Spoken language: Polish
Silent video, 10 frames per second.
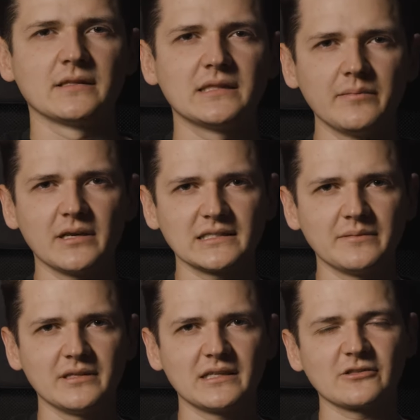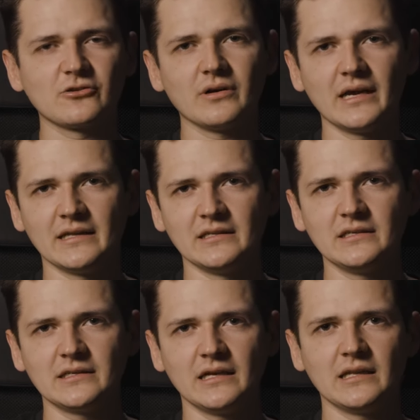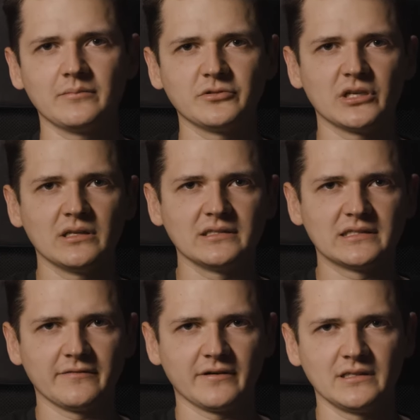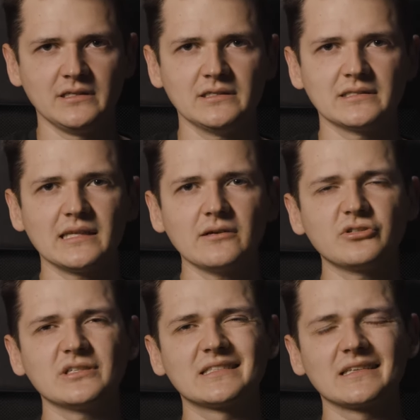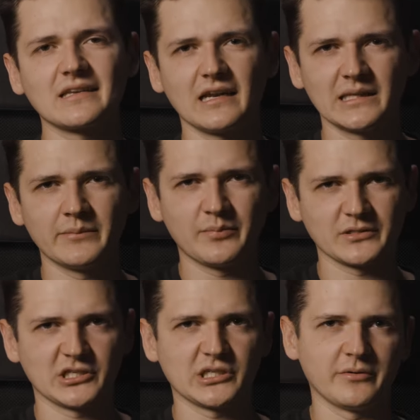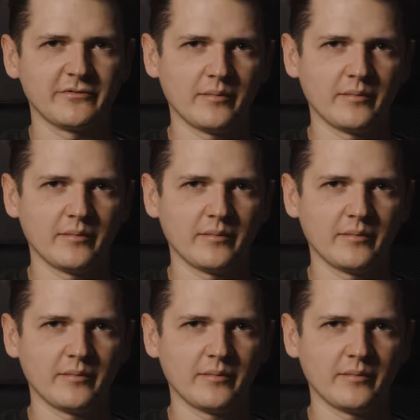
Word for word: Tym razem jednak to Annie, Kayla, Michelle i Stephanie stają się centralnymi postaciami